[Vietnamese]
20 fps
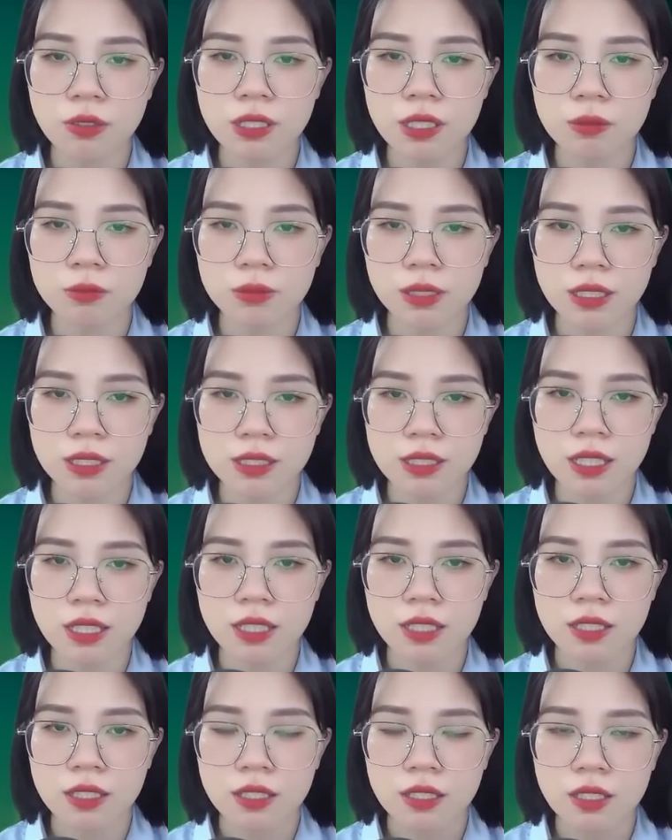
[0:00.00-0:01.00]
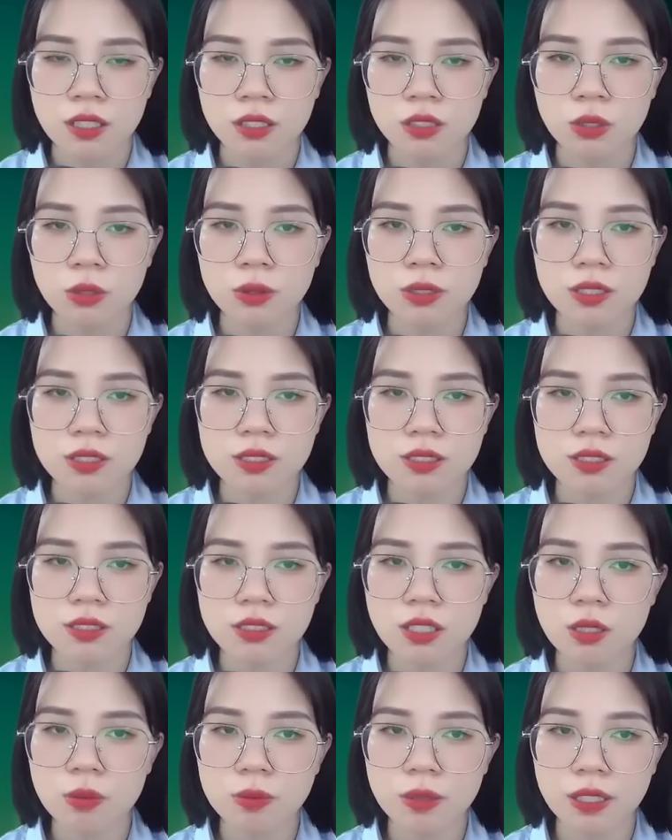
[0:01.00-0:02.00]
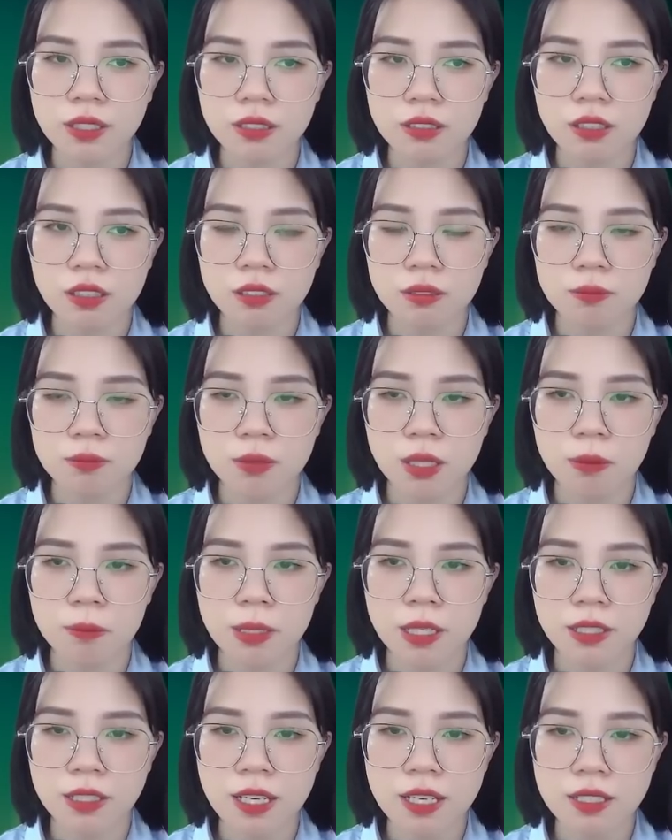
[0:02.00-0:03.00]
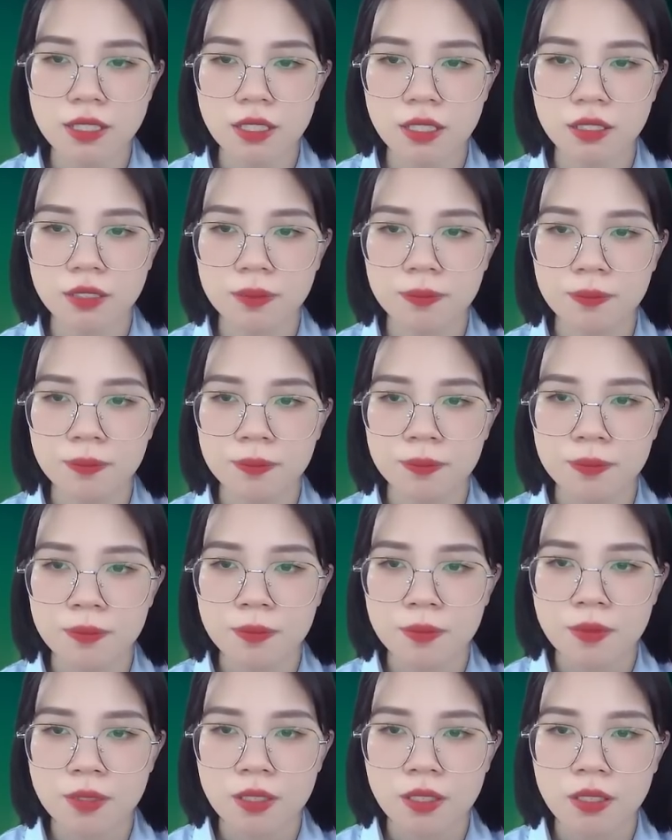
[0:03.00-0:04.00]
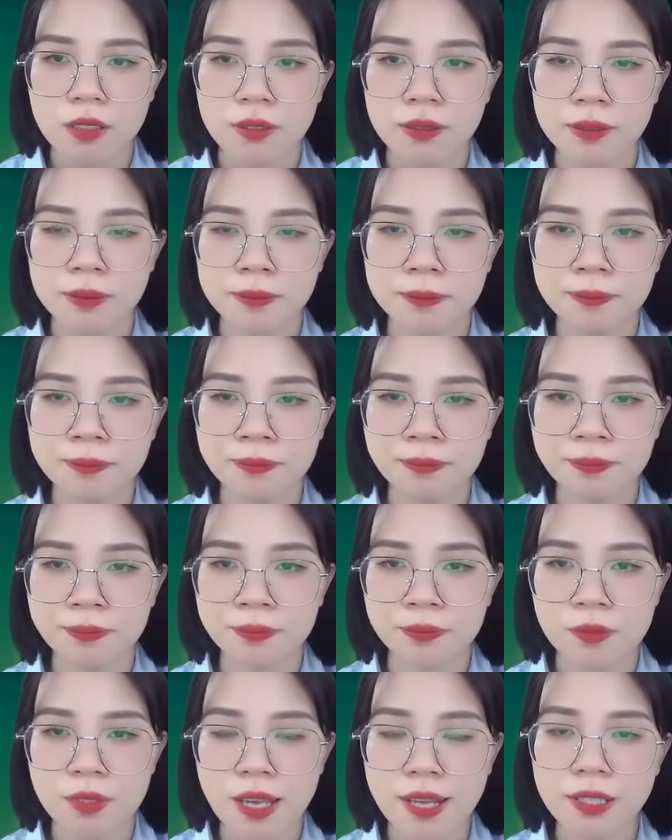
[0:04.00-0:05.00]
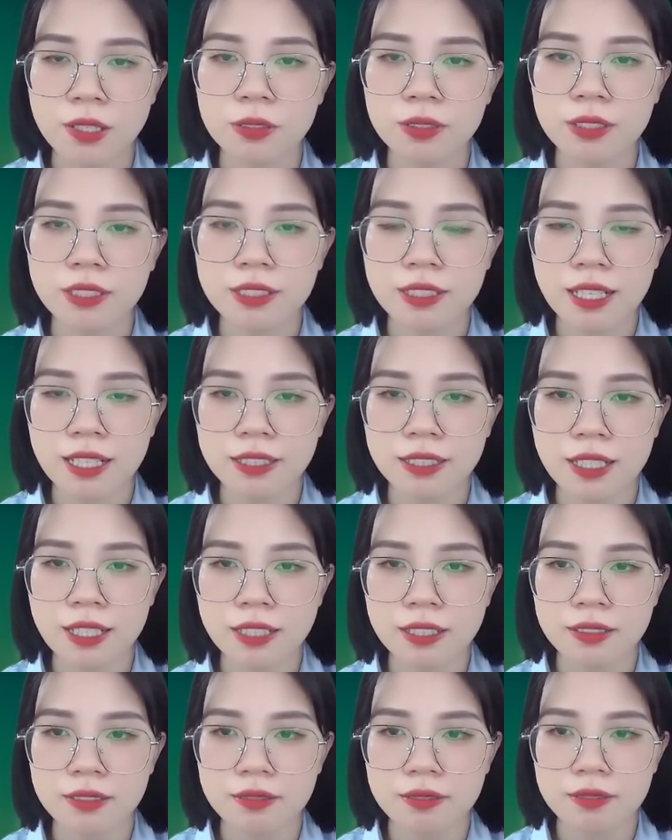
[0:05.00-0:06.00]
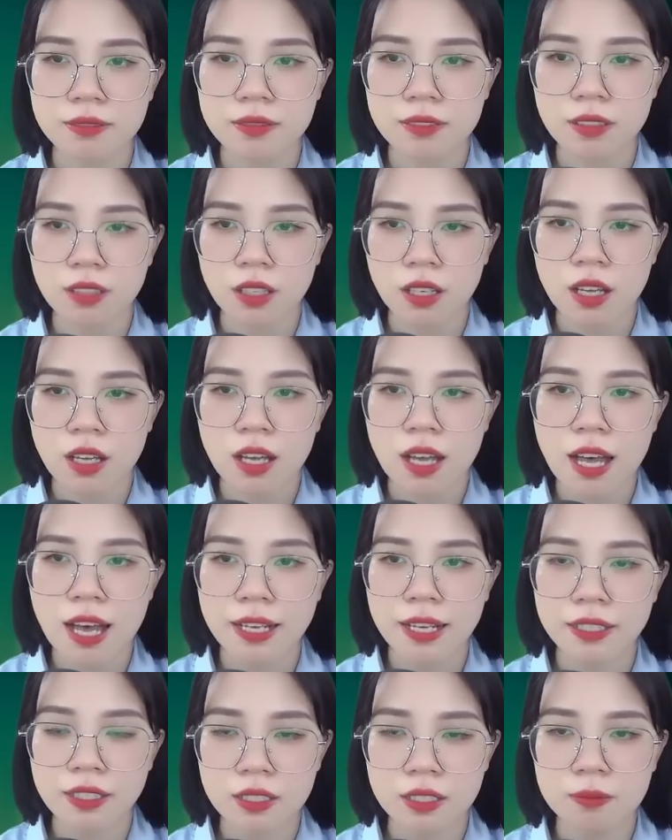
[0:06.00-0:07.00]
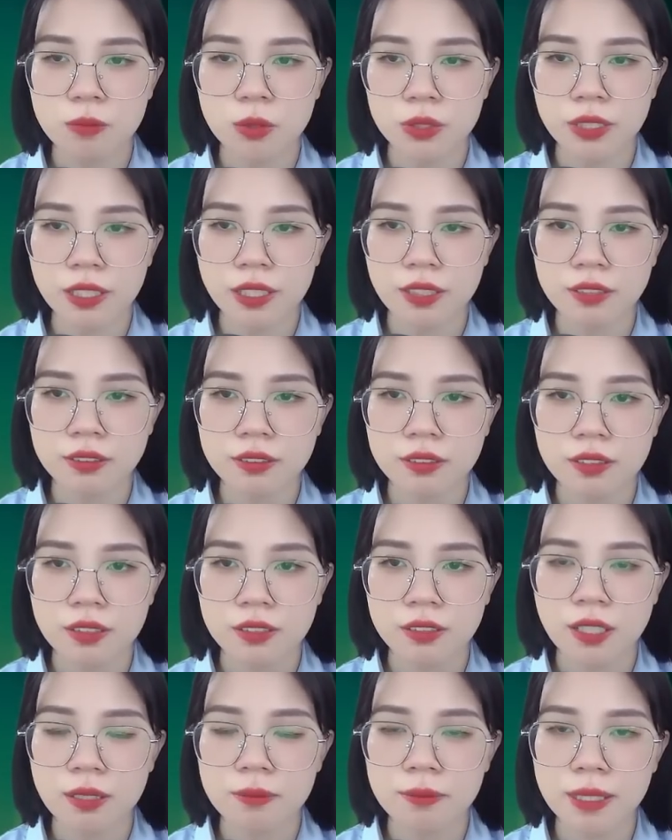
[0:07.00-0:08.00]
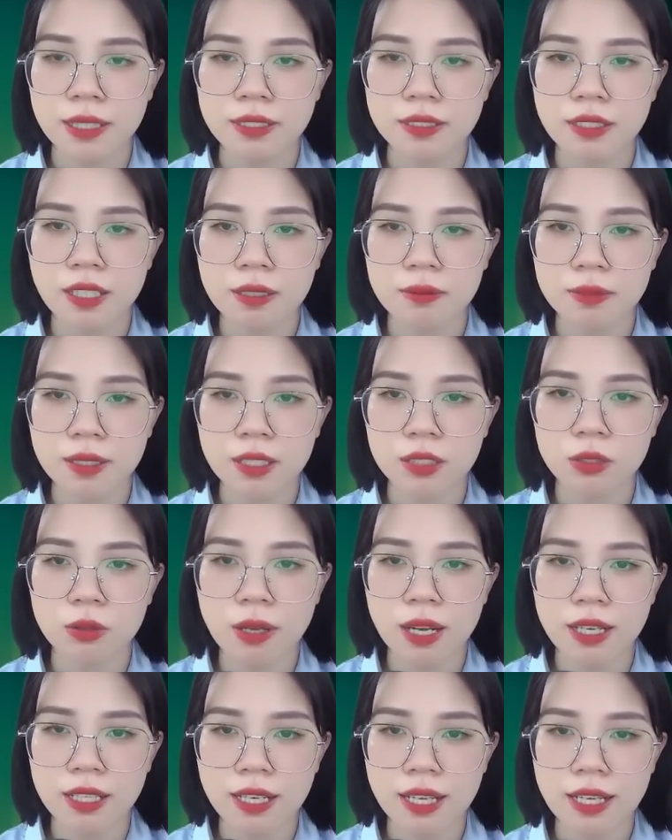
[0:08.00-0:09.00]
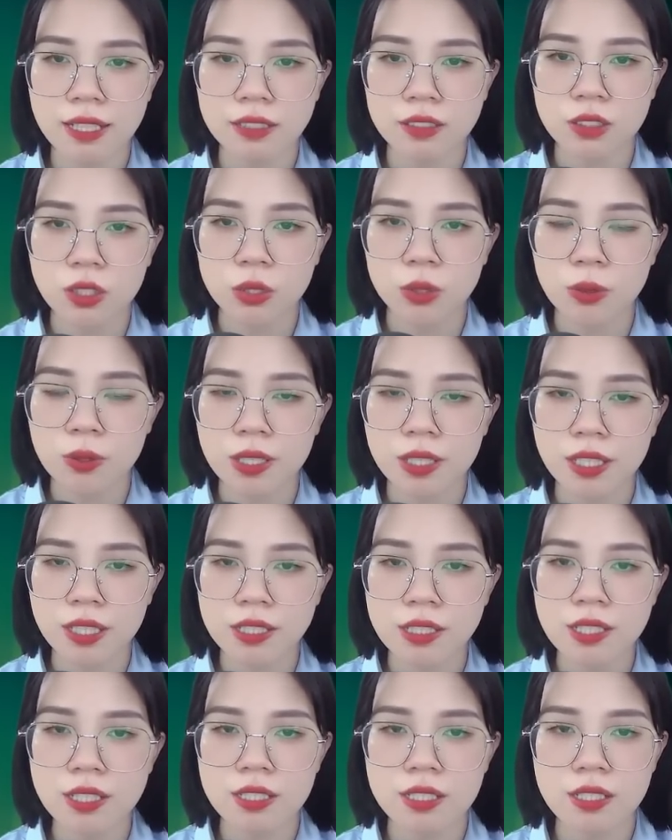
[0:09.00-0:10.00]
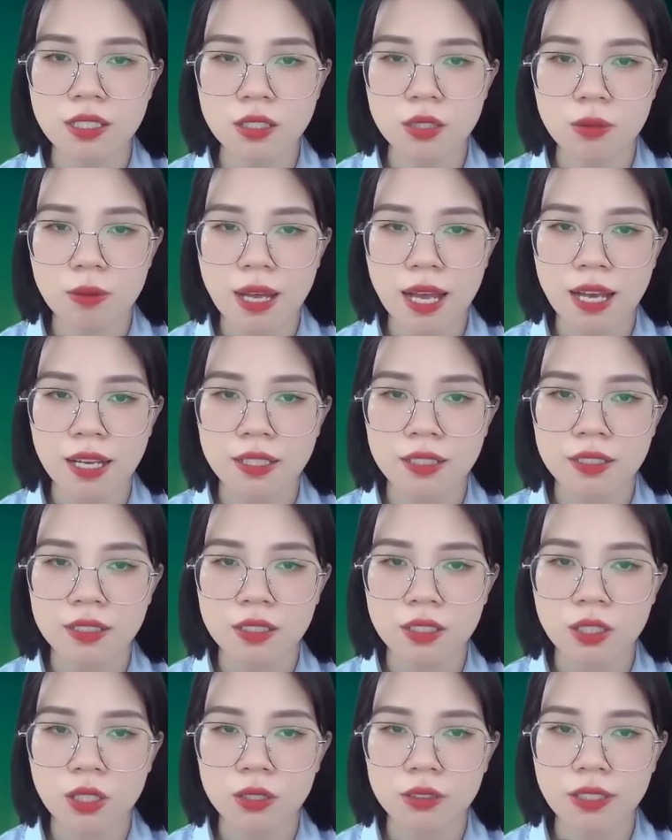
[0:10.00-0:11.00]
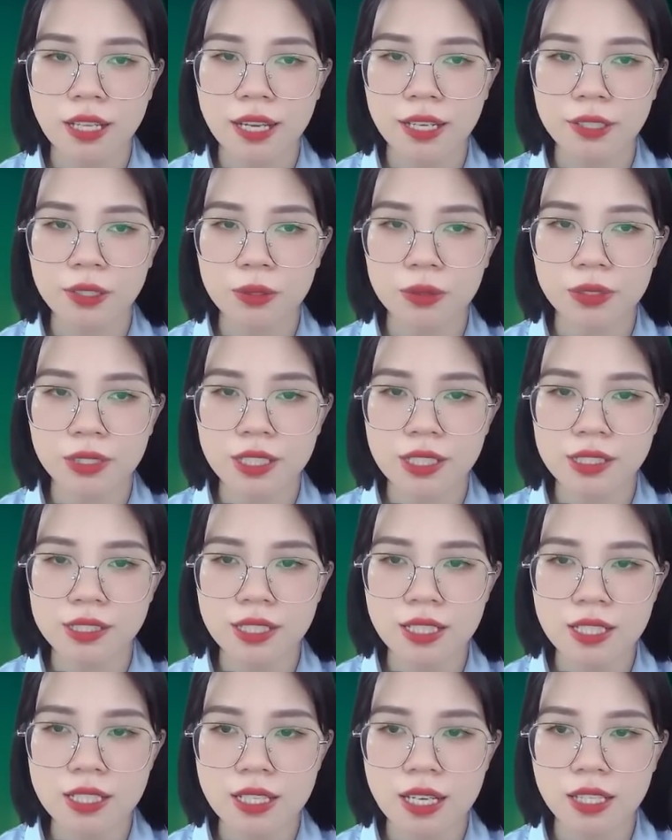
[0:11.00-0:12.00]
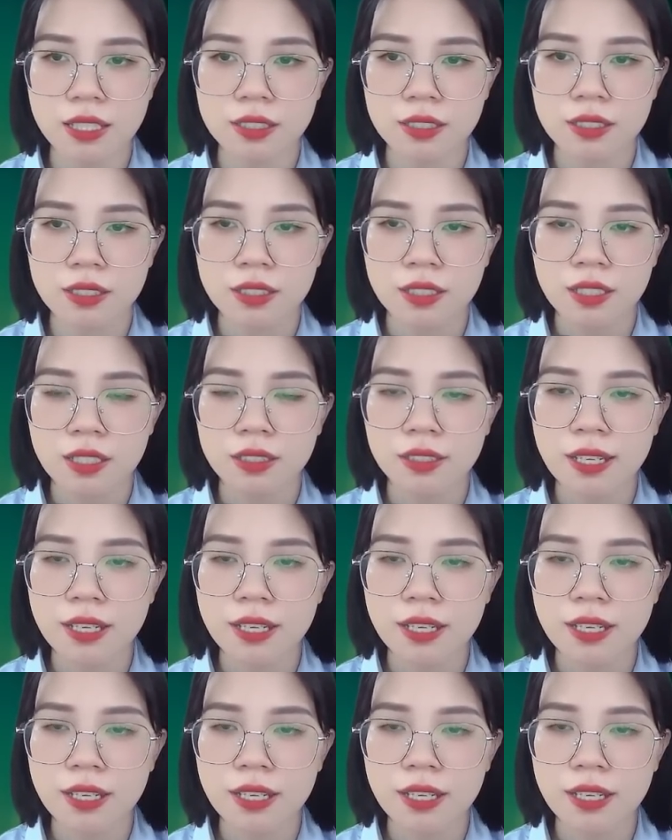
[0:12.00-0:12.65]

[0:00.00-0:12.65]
Hệ thống khen thưởng 10 vạn Tôi ngồi xuống cạnh Thẩm Đình Mấy ngày hôm trước chiến tranh lạnh với thẩm đình, có được hệ thống thần bí mà chẳng biết, chẳng tìm được cơ hội nào. Bây giờ nhất định phải nắm chặt, kiếm thêm ít tiền mới được.